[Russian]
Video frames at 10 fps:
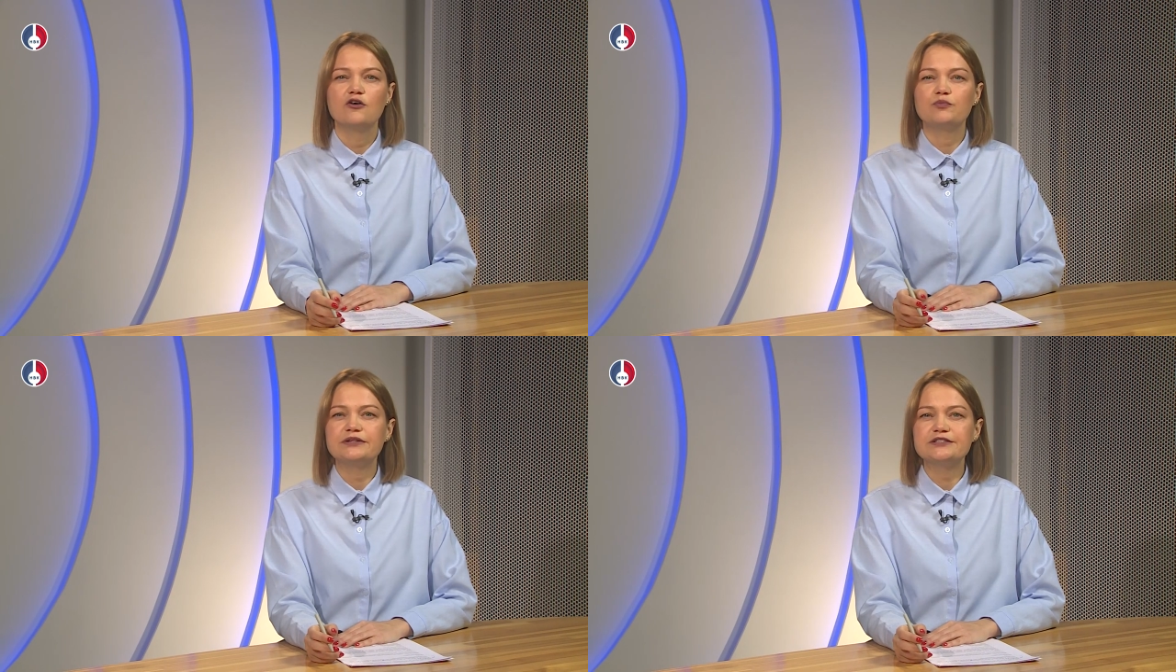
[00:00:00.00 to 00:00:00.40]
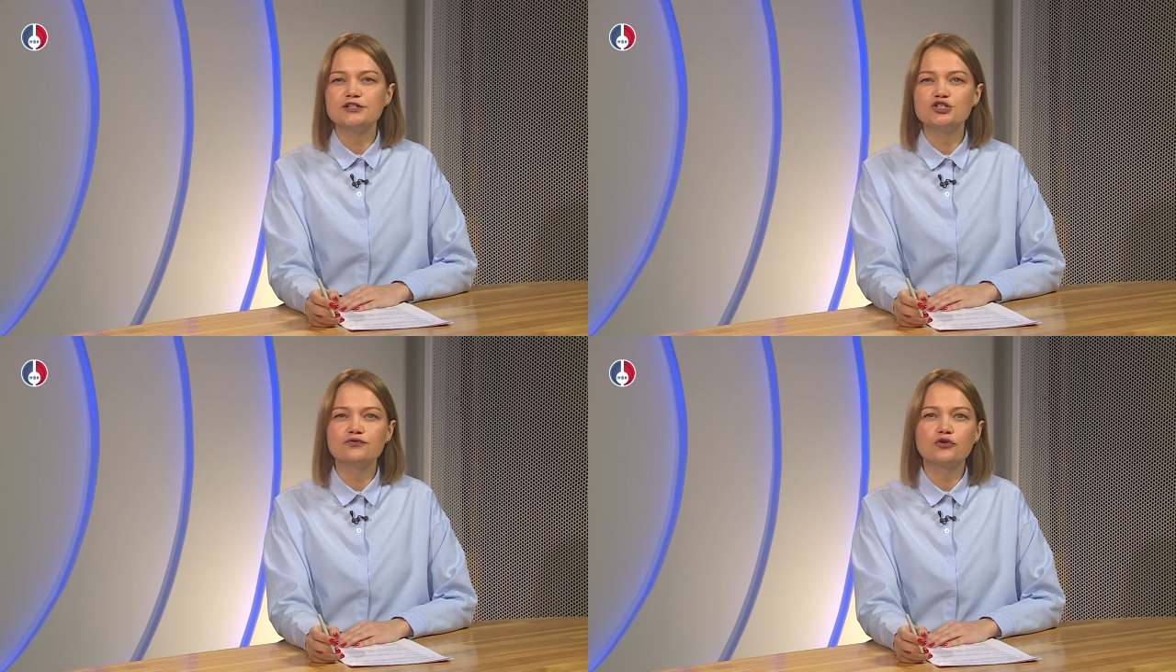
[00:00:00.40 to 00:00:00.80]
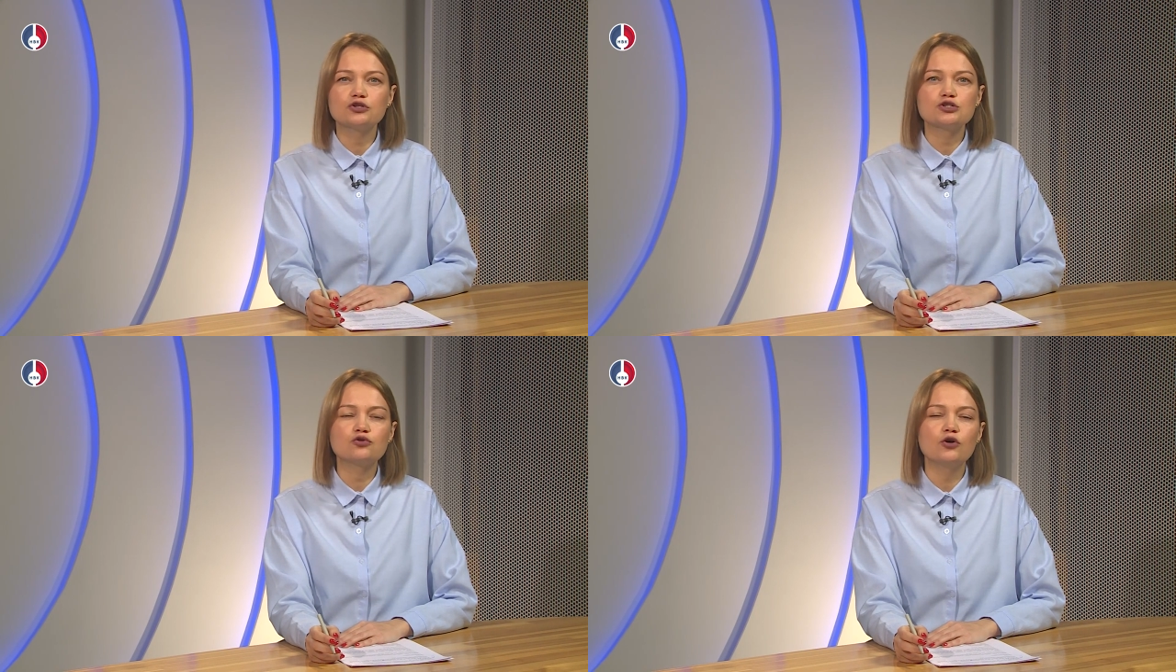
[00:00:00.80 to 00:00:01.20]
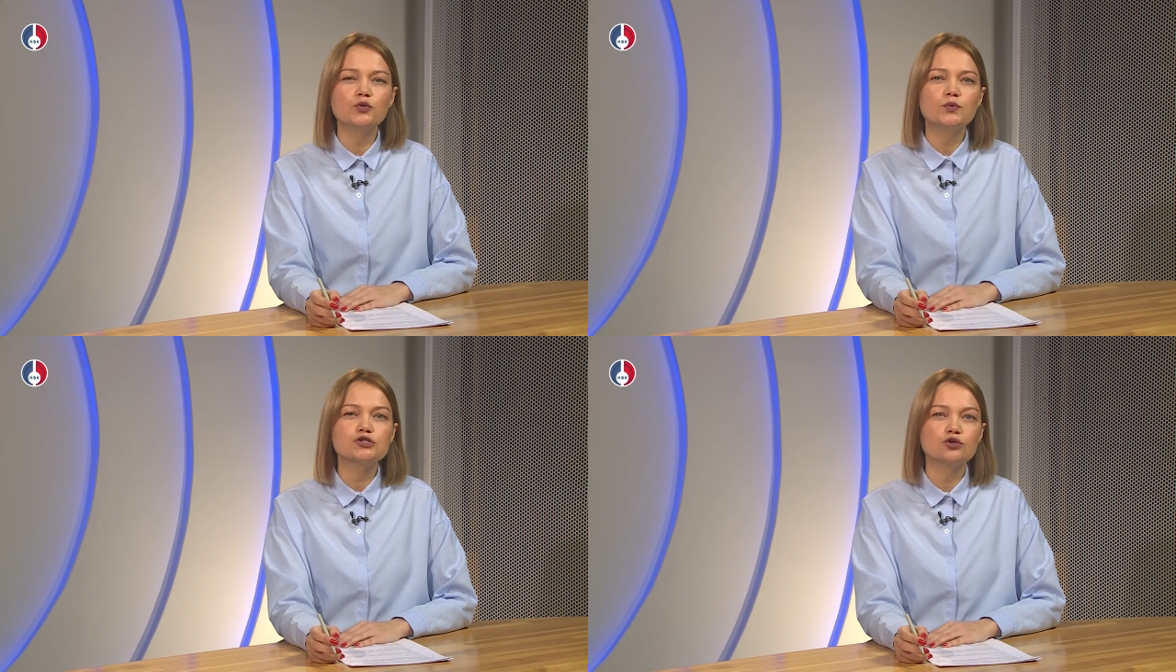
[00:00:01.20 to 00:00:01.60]
В 54-й школе
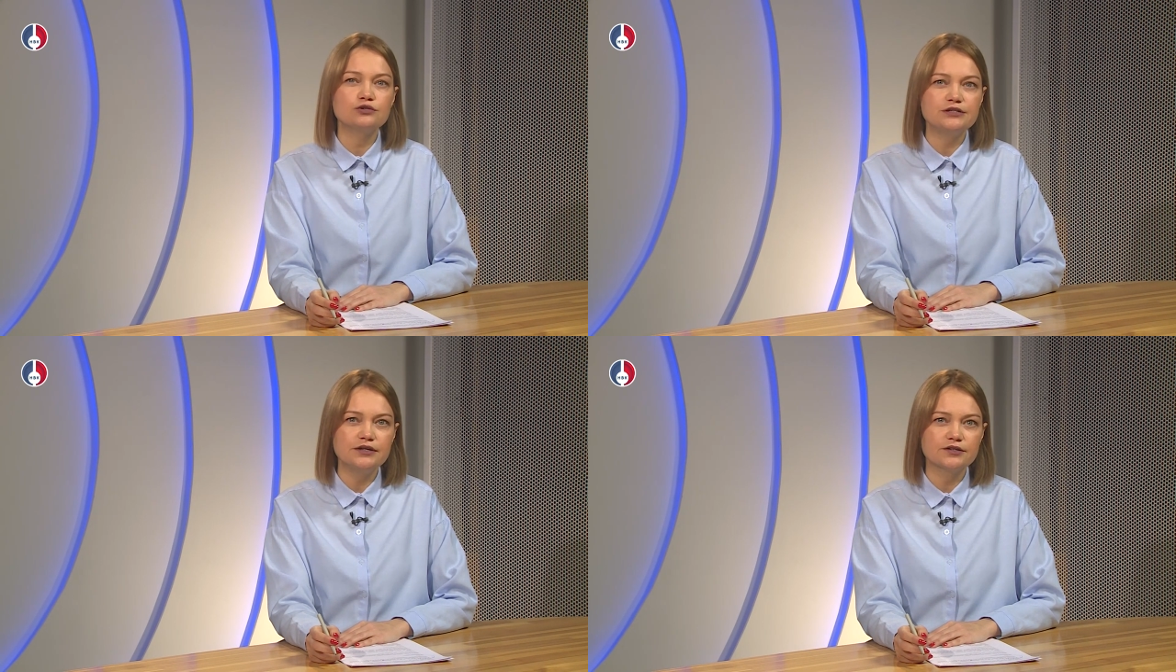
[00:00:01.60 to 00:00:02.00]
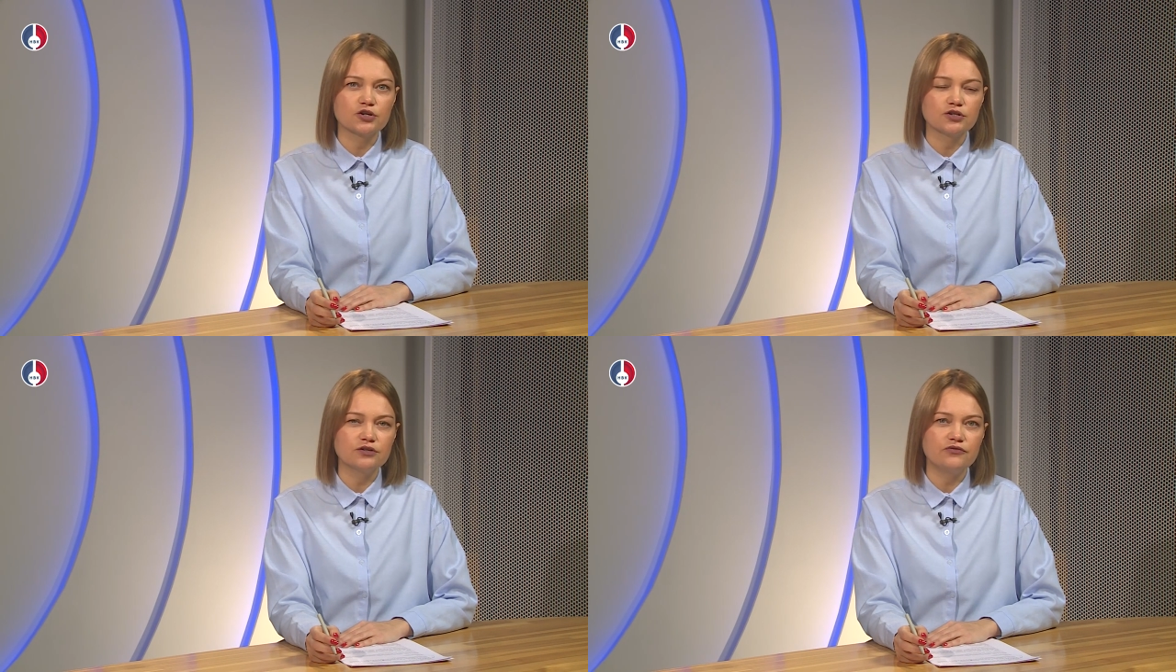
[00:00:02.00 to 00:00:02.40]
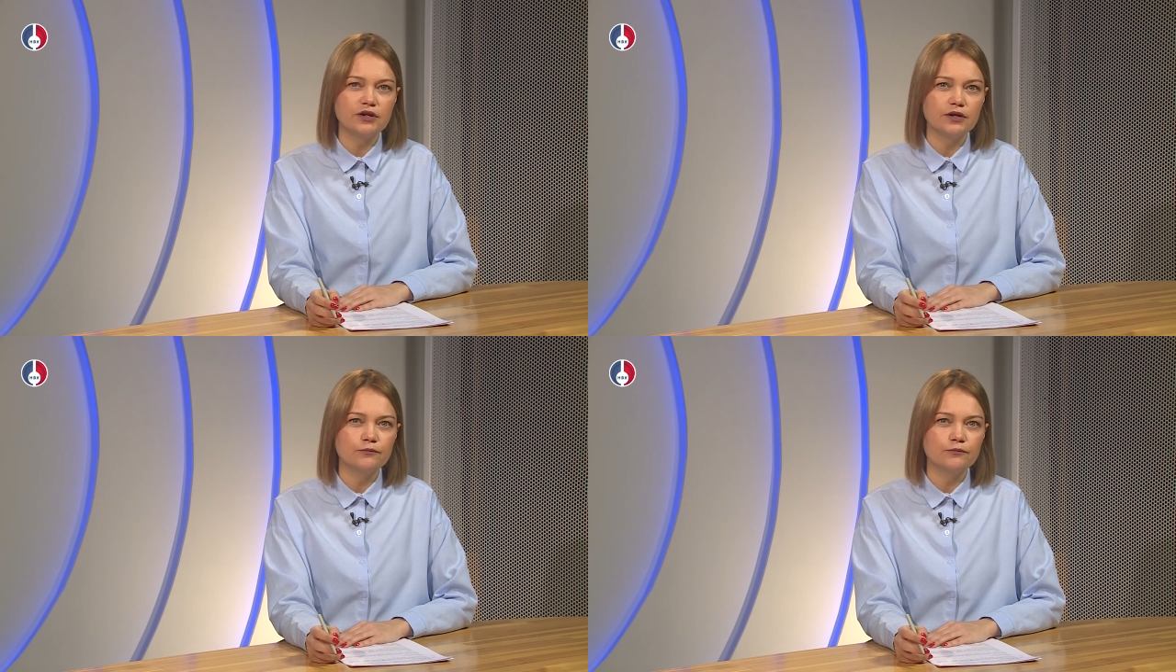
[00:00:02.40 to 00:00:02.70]
прошел день открытых дверей.